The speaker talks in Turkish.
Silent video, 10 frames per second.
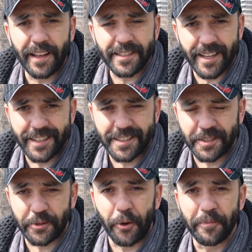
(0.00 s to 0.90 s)
Daha
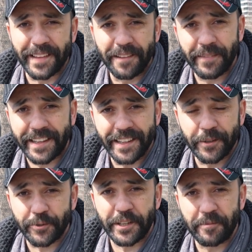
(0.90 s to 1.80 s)
saygısızlık olmadan
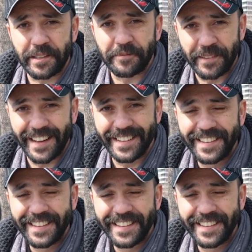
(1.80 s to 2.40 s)
mekandan uzayabilirim yani.